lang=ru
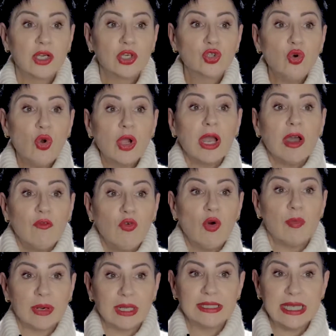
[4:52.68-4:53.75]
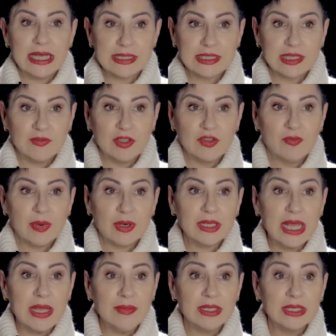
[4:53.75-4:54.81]
кто кого протаскивает в
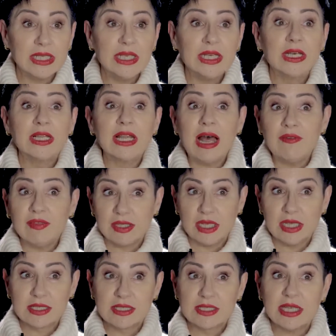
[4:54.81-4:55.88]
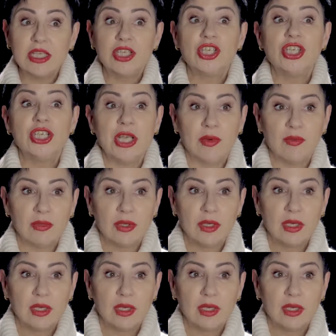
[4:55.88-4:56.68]
парламент и, главное, зачем.